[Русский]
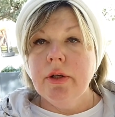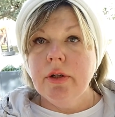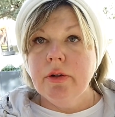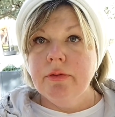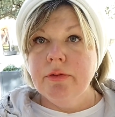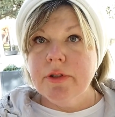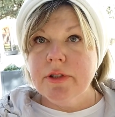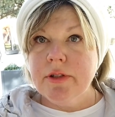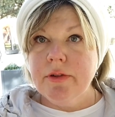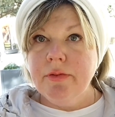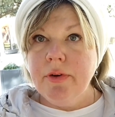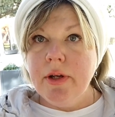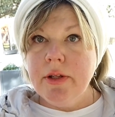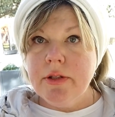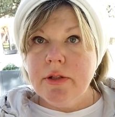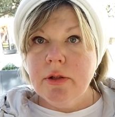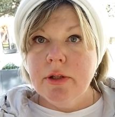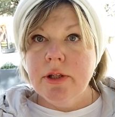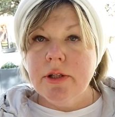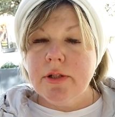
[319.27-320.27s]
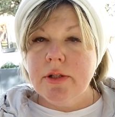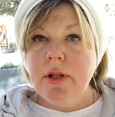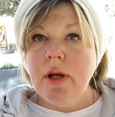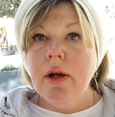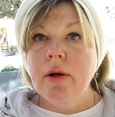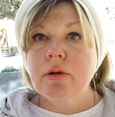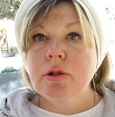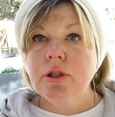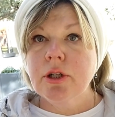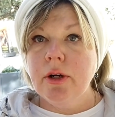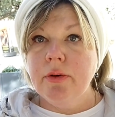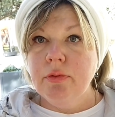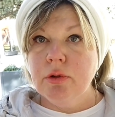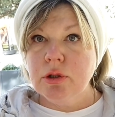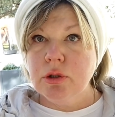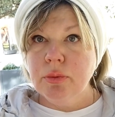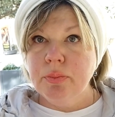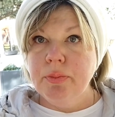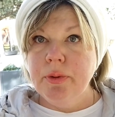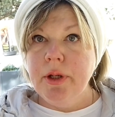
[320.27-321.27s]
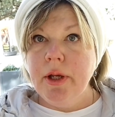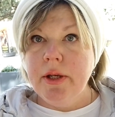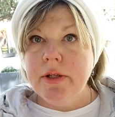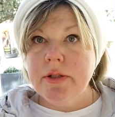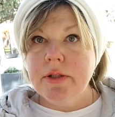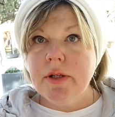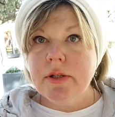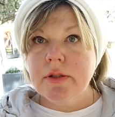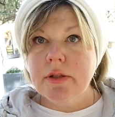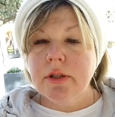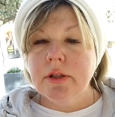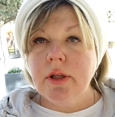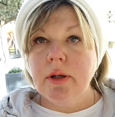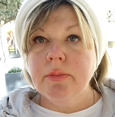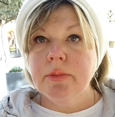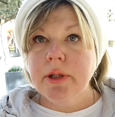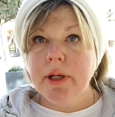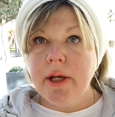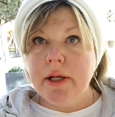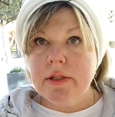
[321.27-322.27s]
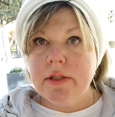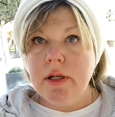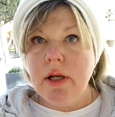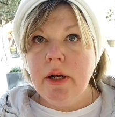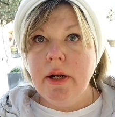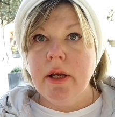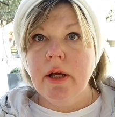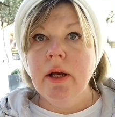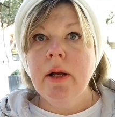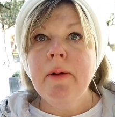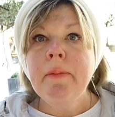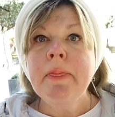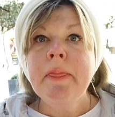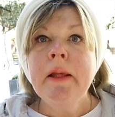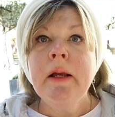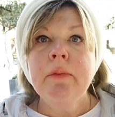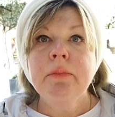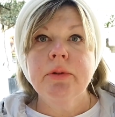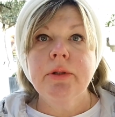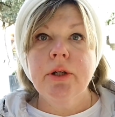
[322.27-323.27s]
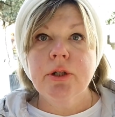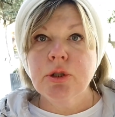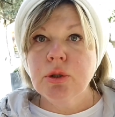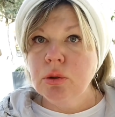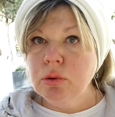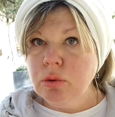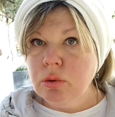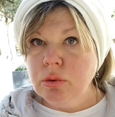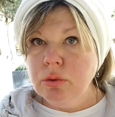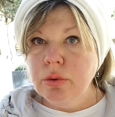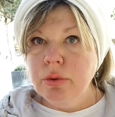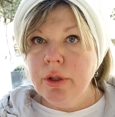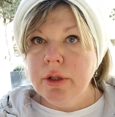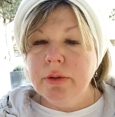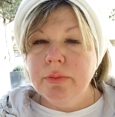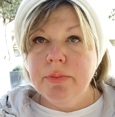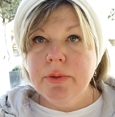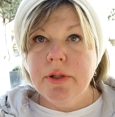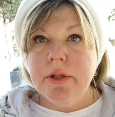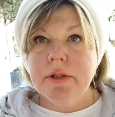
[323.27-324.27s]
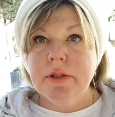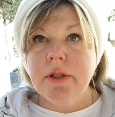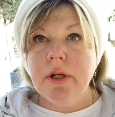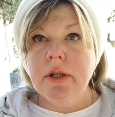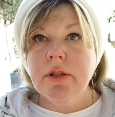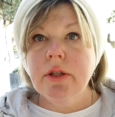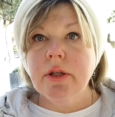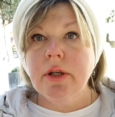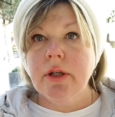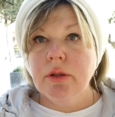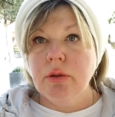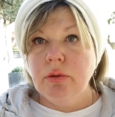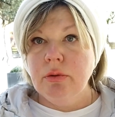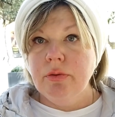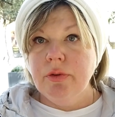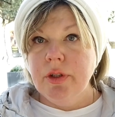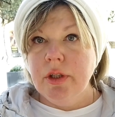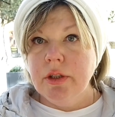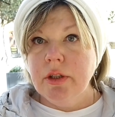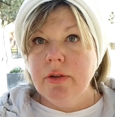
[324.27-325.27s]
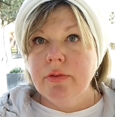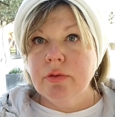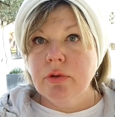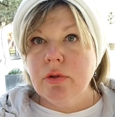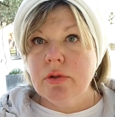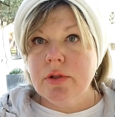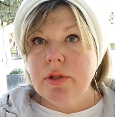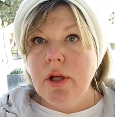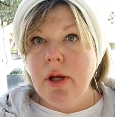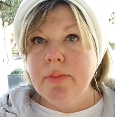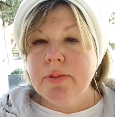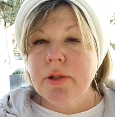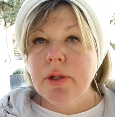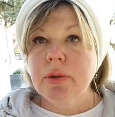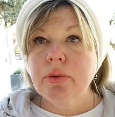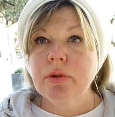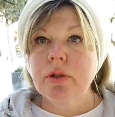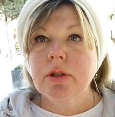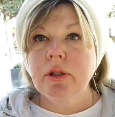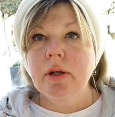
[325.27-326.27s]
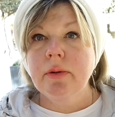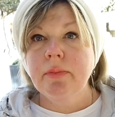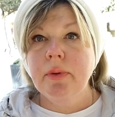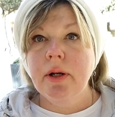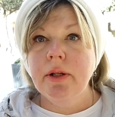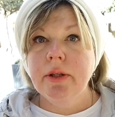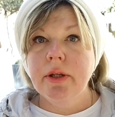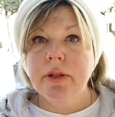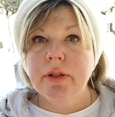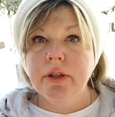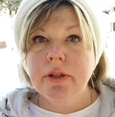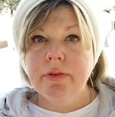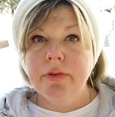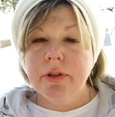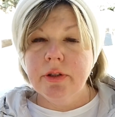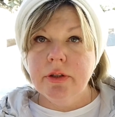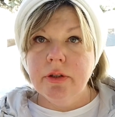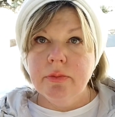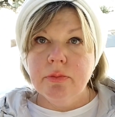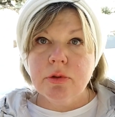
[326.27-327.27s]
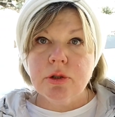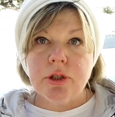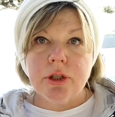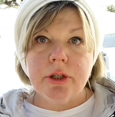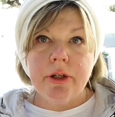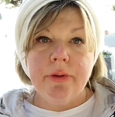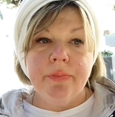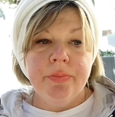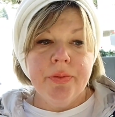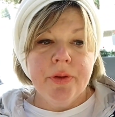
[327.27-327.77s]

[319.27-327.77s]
вызывать, не знаю уж кого, чтобы меня, естественно, там наказали, подошел другой администратор, которого я давно знаю, абсолютно нормальный, адекватный мужик.